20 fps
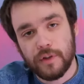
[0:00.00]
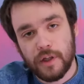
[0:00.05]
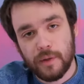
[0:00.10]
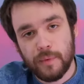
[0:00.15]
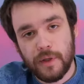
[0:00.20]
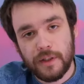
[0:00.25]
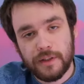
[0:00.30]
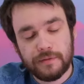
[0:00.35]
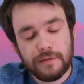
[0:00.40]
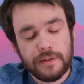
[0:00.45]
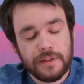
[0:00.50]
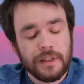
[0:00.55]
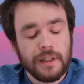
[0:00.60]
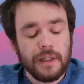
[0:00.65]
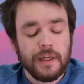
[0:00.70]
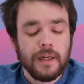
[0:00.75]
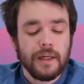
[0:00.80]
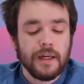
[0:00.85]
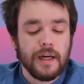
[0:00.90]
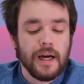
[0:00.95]
вырабатывать,
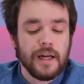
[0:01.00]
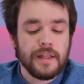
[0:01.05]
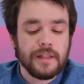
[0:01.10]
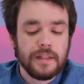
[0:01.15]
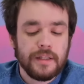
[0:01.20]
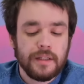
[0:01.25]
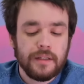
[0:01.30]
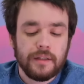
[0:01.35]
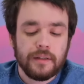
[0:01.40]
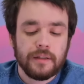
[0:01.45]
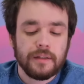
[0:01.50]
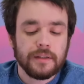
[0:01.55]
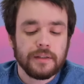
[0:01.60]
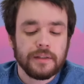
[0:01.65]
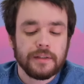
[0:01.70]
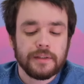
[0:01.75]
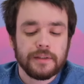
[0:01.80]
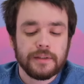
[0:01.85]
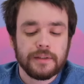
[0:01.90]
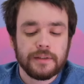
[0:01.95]
они
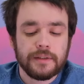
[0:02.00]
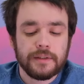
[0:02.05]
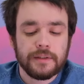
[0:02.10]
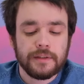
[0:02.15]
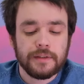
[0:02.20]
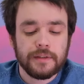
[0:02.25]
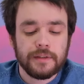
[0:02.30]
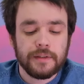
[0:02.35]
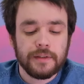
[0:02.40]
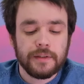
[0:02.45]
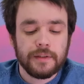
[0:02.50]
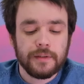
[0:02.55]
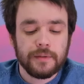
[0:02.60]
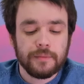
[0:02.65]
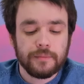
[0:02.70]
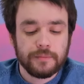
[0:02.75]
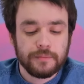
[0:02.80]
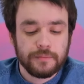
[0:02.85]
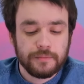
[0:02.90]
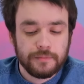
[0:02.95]

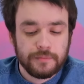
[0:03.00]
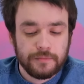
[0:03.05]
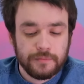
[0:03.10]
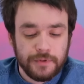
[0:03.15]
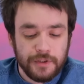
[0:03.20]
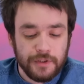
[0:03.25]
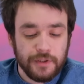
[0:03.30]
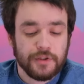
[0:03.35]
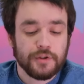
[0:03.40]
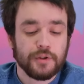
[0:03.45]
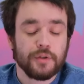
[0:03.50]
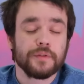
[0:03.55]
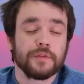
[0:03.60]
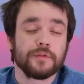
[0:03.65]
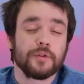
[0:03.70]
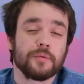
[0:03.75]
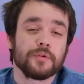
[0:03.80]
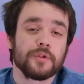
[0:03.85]
э, заинтересованы в том,